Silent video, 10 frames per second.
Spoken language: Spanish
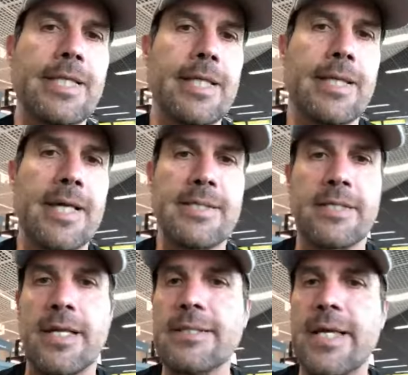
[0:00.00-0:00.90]
desde hace
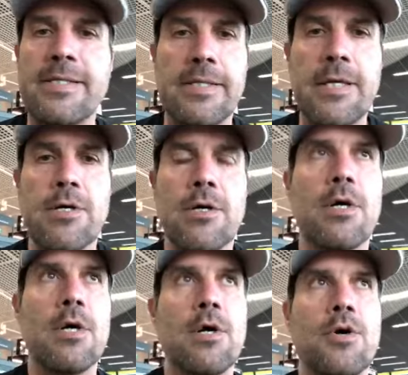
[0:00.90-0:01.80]
35
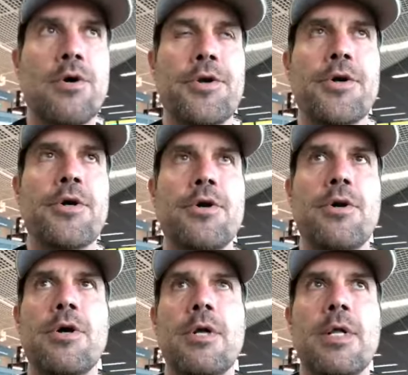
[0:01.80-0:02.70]

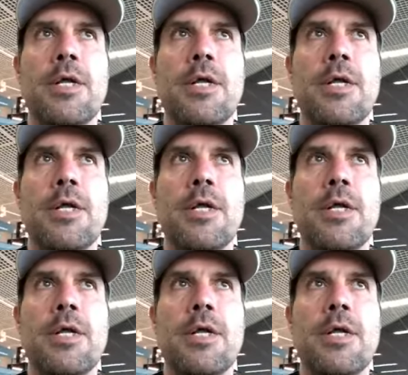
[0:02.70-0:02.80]
conozco